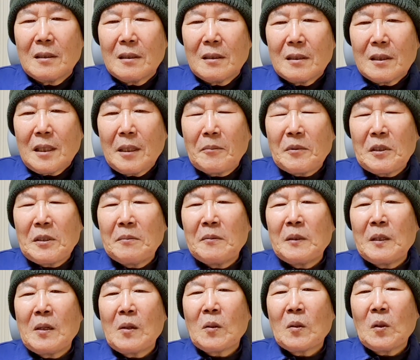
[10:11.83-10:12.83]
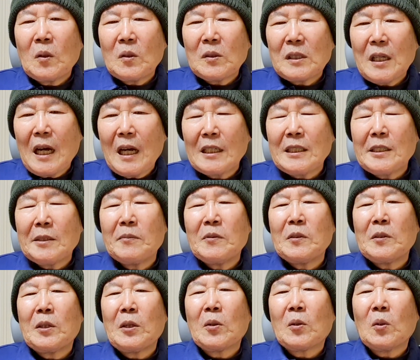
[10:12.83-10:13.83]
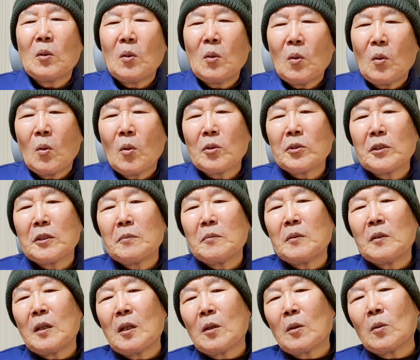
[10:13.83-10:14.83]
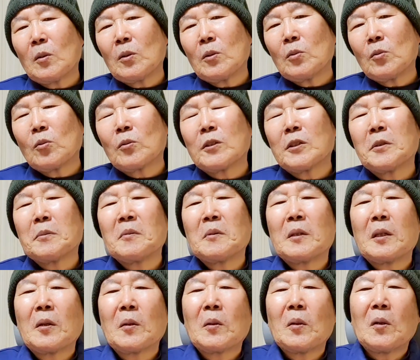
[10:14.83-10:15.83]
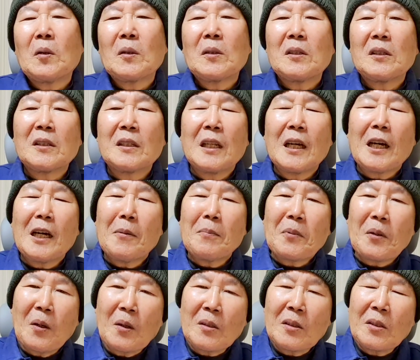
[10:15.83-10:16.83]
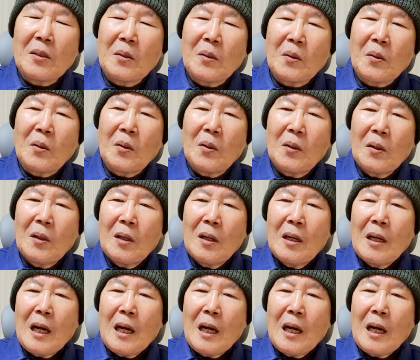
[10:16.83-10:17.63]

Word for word: 30이 되고 40이 되고 50이 되고 60이 되고 그러다가 병들고